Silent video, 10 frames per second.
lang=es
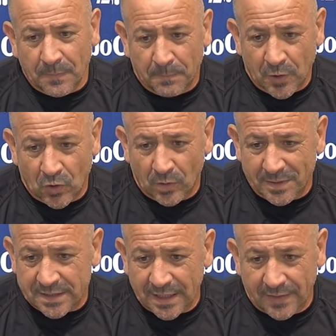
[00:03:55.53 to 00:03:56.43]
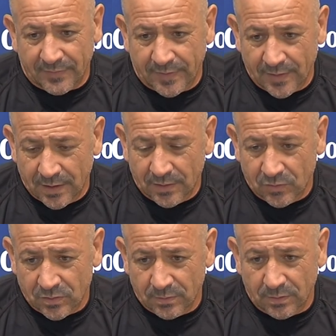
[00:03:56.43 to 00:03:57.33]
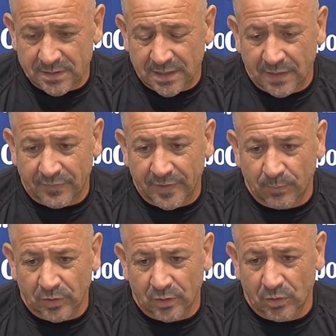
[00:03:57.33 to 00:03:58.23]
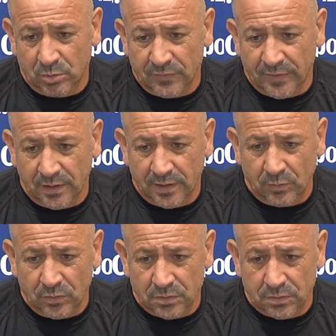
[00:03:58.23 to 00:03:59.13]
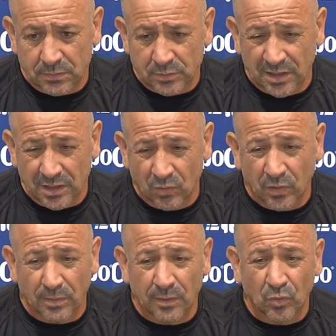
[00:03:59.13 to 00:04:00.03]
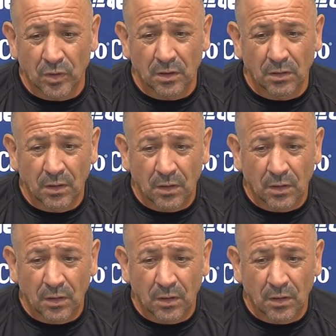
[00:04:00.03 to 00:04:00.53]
pero no va a ser nada fácil, ¿eh? no, va a ser nada fácil porque, bueno, pues enfrente tenemos, vamos a tener un rival muy,